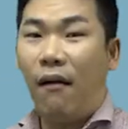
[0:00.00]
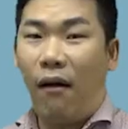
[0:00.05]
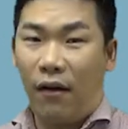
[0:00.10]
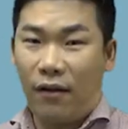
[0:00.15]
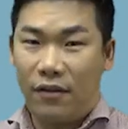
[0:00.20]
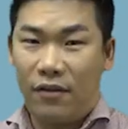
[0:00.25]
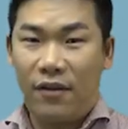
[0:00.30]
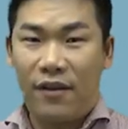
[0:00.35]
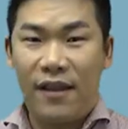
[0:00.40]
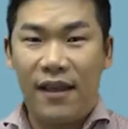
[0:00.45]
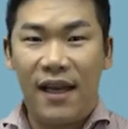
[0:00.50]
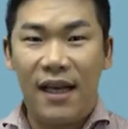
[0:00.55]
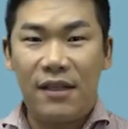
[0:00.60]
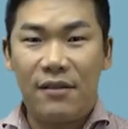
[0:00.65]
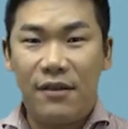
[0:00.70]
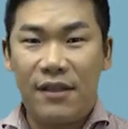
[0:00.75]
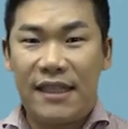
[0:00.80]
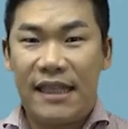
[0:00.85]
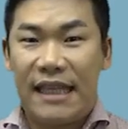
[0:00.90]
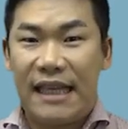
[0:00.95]
어떻게 할
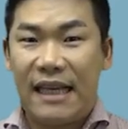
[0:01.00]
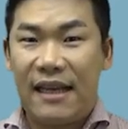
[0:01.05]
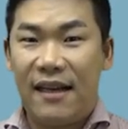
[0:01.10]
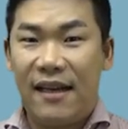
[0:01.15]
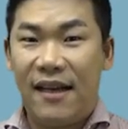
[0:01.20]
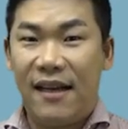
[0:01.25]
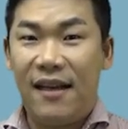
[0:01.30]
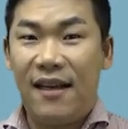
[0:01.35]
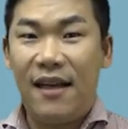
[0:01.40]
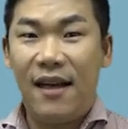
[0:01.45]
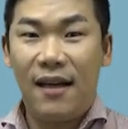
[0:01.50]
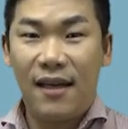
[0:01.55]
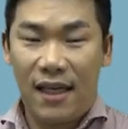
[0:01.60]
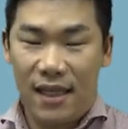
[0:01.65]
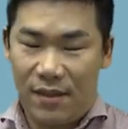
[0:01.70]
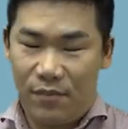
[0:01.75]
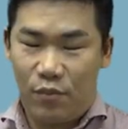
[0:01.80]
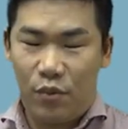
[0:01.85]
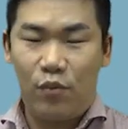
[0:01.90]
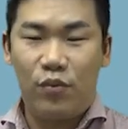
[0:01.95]
것인가
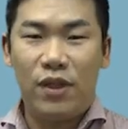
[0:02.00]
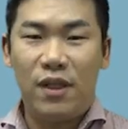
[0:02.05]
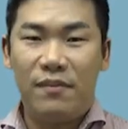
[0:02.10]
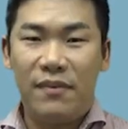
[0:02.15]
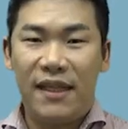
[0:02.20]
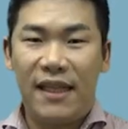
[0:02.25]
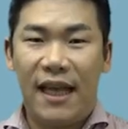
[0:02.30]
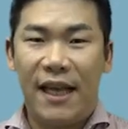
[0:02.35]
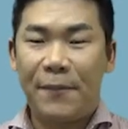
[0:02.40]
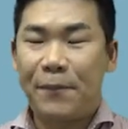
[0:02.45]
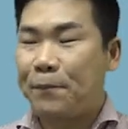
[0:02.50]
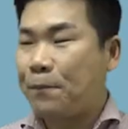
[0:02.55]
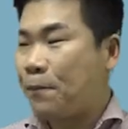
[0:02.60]
라는 부분입니다.